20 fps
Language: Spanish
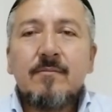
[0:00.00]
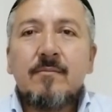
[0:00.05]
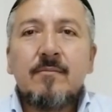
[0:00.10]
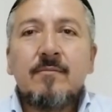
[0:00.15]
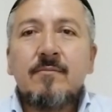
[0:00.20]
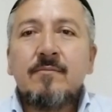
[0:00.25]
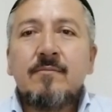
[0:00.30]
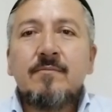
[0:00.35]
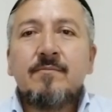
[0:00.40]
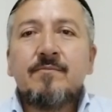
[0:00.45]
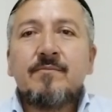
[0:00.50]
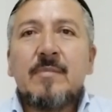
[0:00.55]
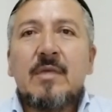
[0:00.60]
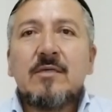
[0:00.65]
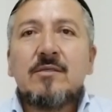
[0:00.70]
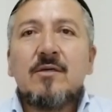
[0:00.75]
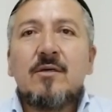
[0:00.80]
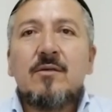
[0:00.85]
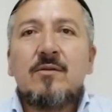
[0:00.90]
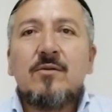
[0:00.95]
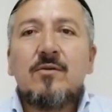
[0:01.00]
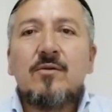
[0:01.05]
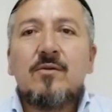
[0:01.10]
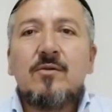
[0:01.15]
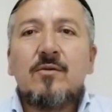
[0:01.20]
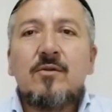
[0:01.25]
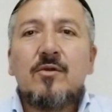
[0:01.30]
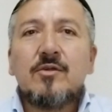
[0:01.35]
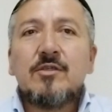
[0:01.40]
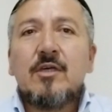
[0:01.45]
mm,
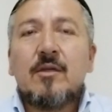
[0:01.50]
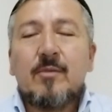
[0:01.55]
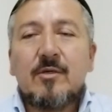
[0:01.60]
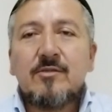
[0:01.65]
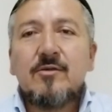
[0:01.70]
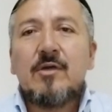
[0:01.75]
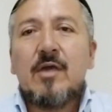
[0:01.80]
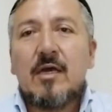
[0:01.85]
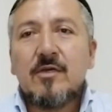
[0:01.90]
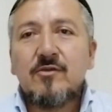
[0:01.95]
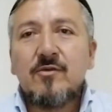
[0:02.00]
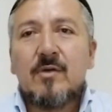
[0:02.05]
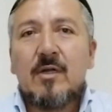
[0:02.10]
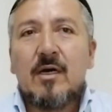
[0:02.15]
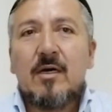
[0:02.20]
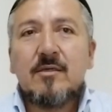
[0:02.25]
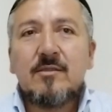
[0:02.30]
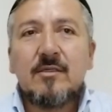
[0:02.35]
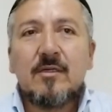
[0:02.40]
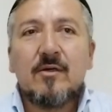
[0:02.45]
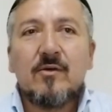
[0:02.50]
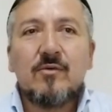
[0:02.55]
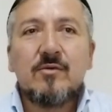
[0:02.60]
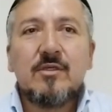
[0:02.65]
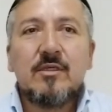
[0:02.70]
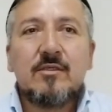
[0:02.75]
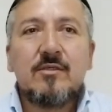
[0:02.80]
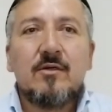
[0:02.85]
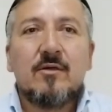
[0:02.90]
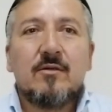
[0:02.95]
no sirve, eso ya es una
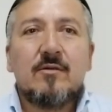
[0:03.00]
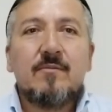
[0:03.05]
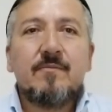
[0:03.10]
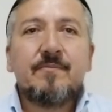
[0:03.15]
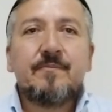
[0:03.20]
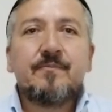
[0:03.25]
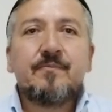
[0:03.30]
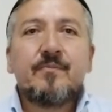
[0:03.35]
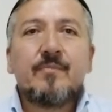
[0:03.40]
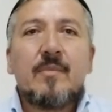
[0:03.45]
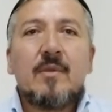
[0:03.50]
circuncisión.